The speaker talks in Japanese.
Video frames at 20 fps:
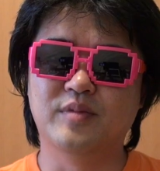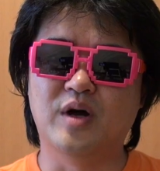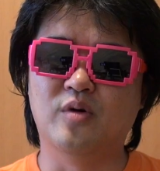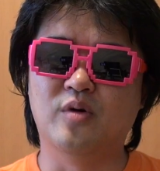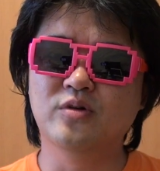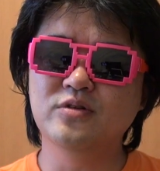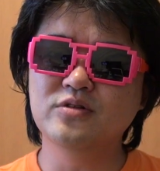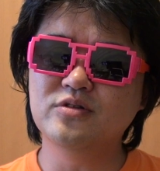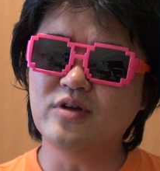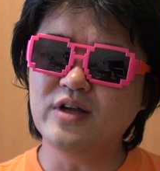まあ、
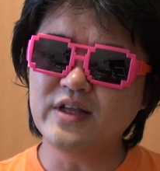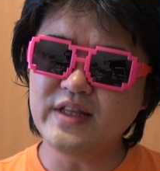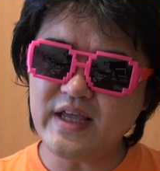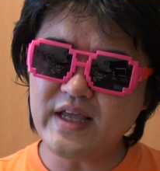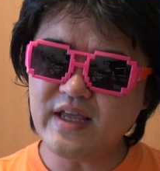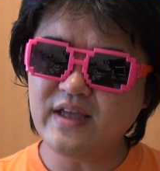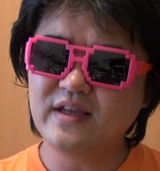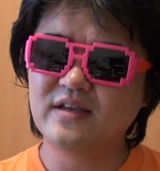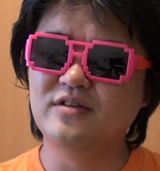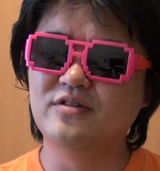本当は
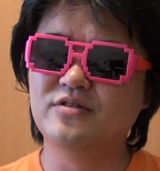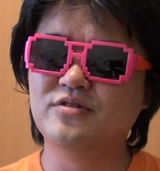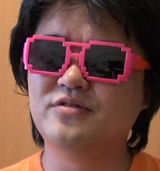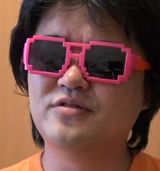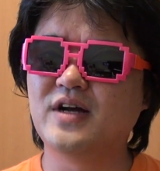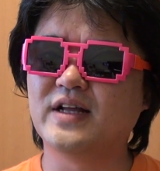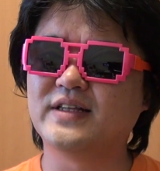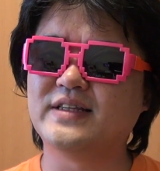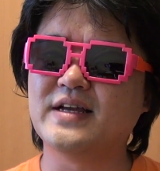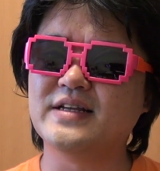ね、夕
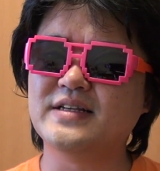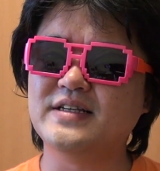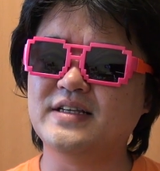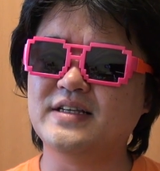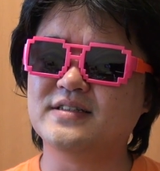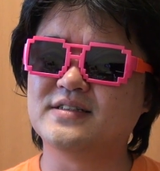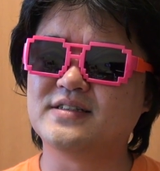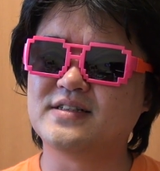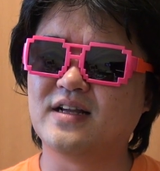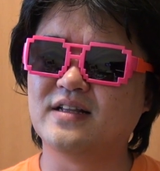方
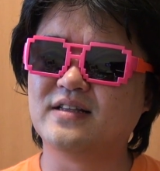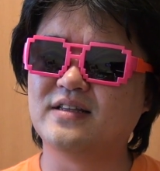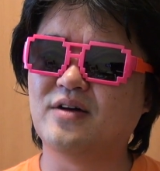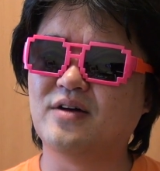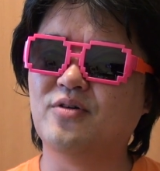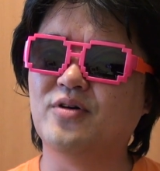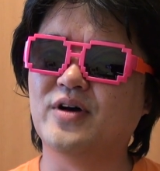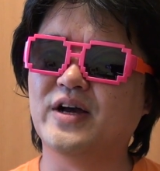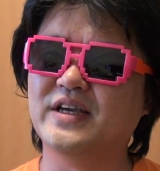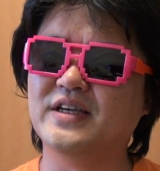に使った
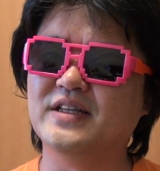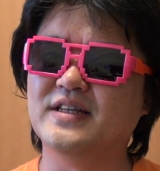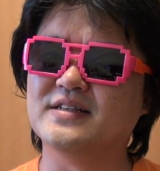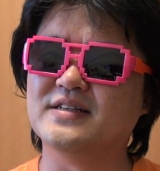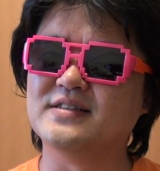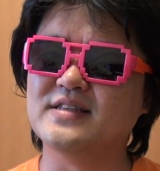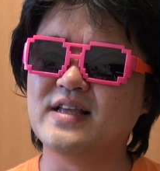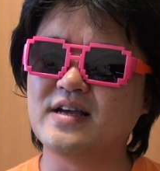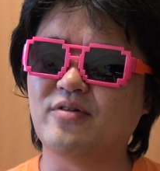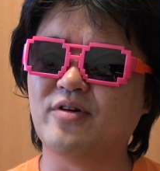方がいいで
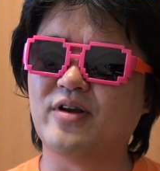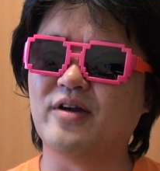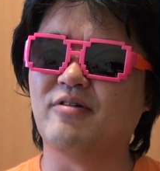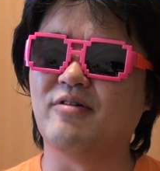すね、これ